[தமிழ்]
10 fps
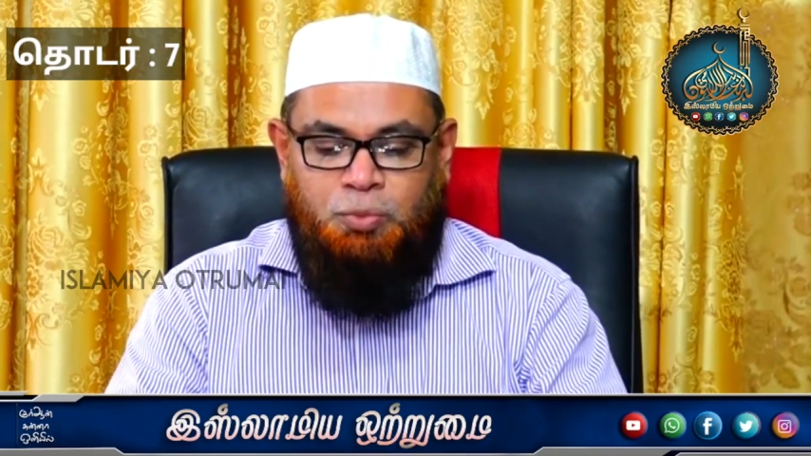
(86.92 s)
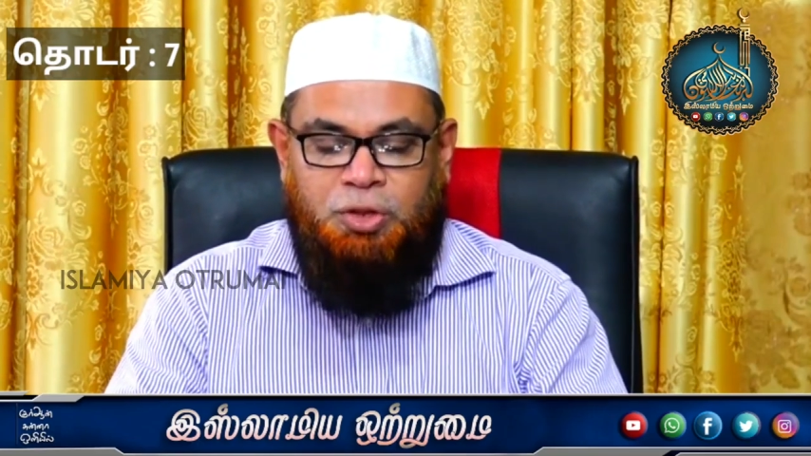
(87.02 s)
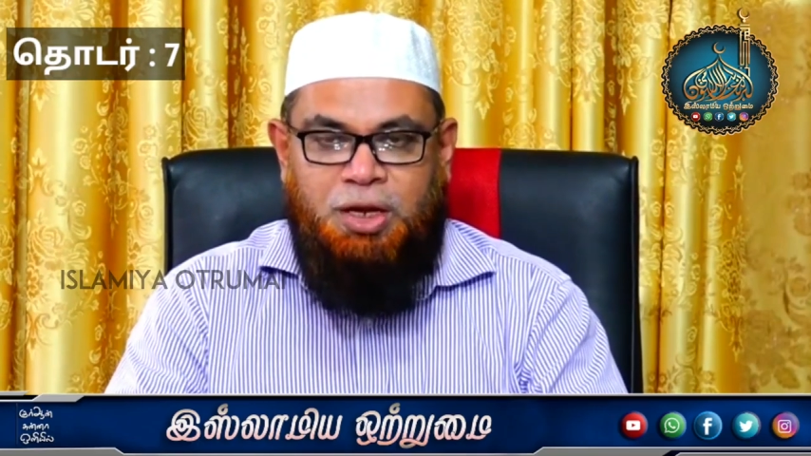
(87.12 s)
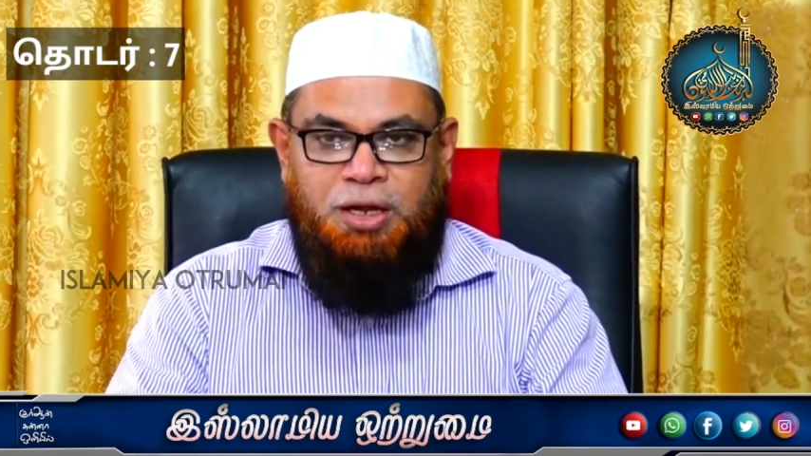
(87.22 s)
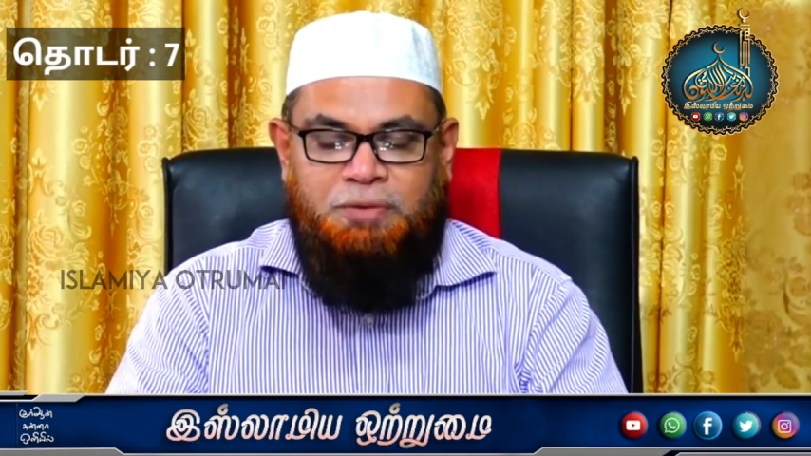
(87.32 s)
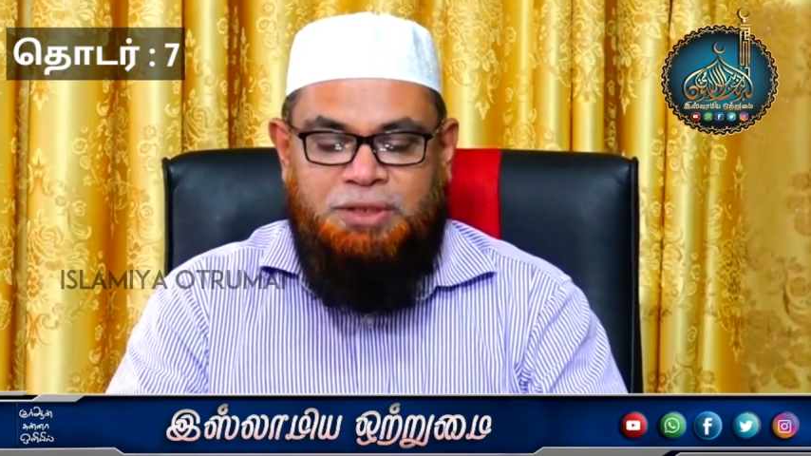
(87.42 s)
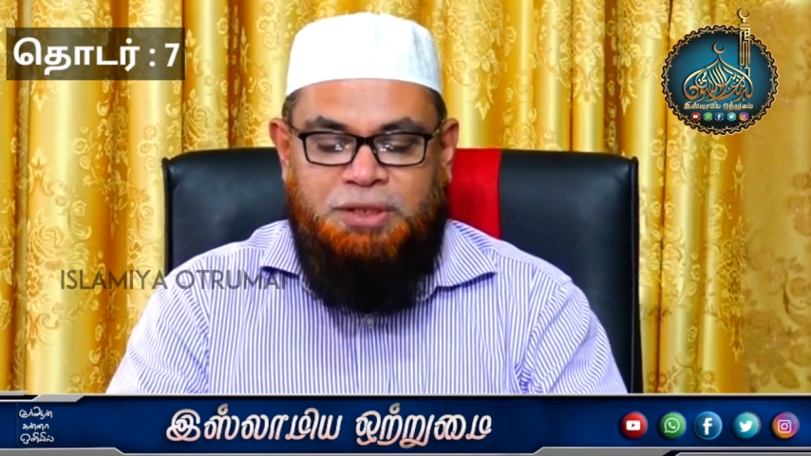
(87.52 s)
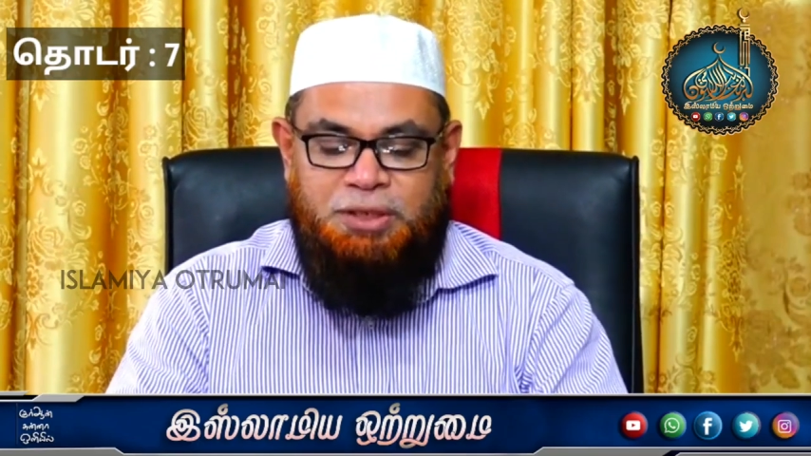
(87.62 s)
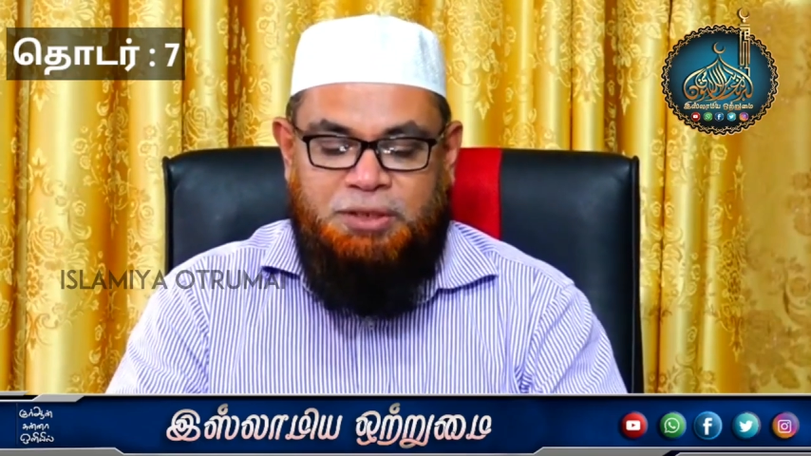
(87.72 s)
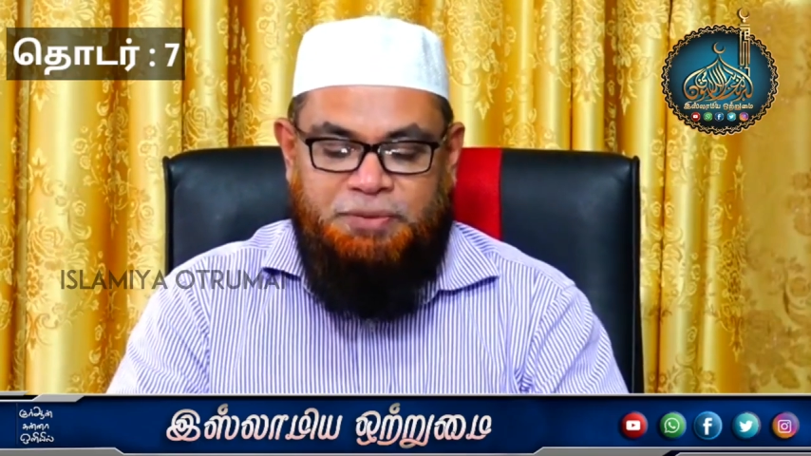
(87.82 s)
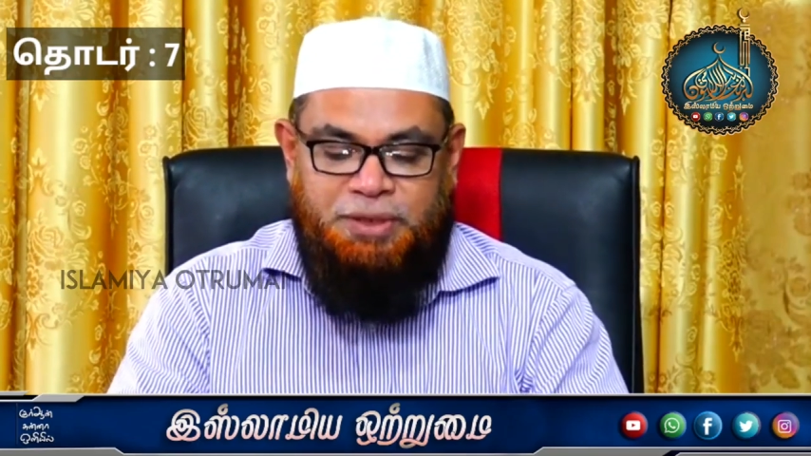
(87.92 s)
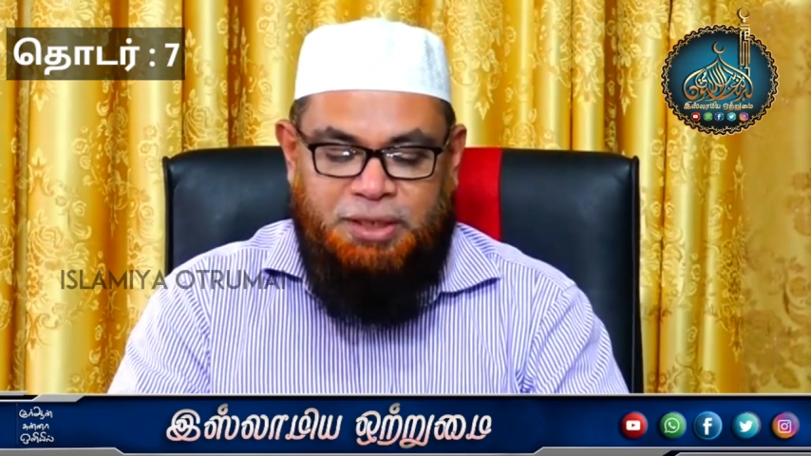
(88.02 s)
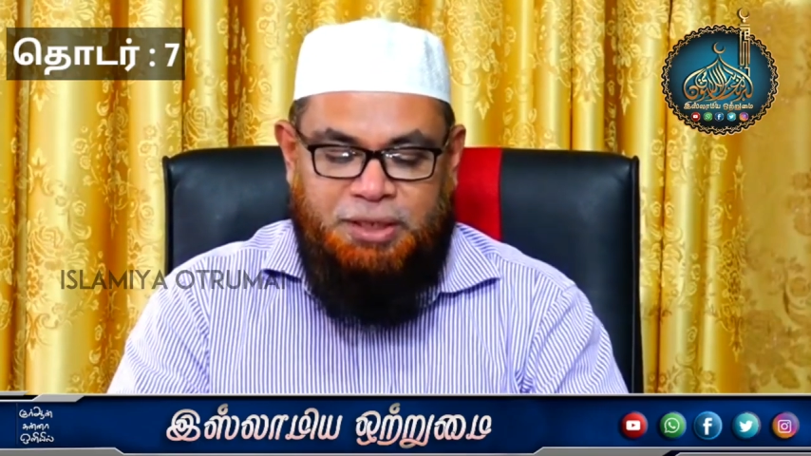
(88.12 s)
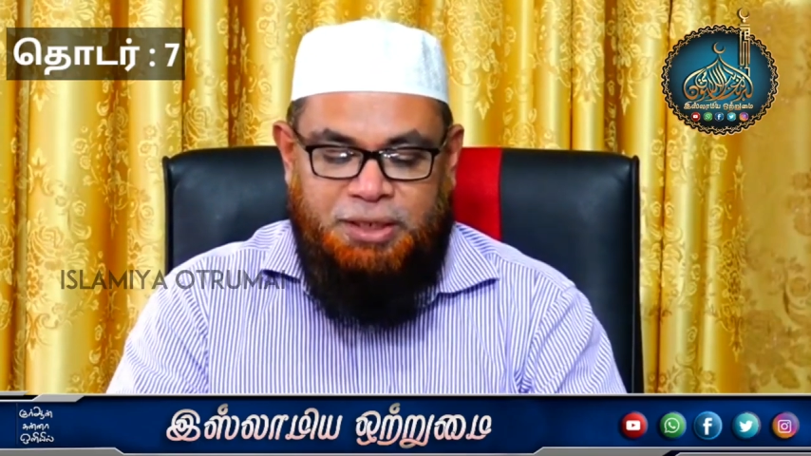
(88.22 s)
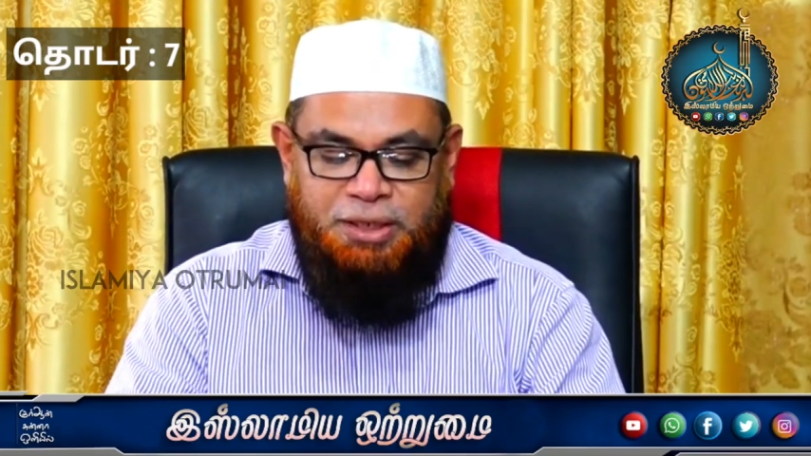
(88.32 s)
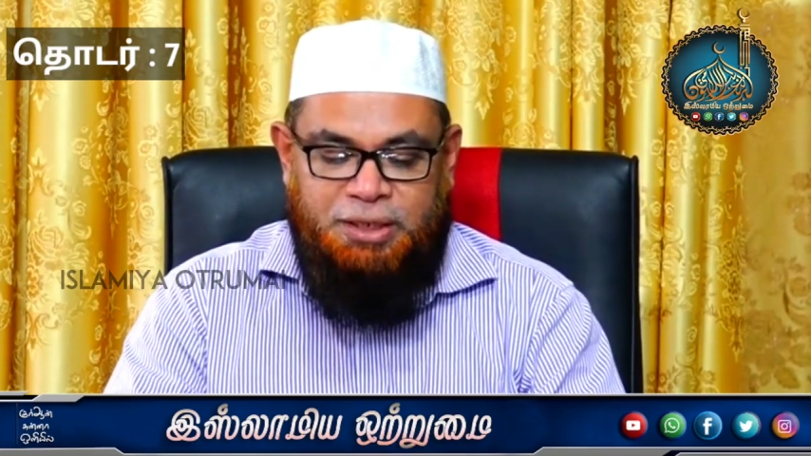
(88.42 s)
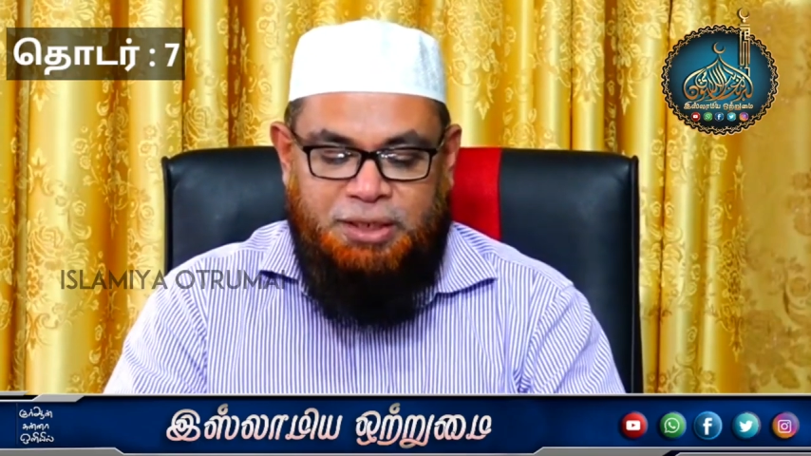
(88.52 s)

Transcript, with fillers: முதலாவது நிபந்தனை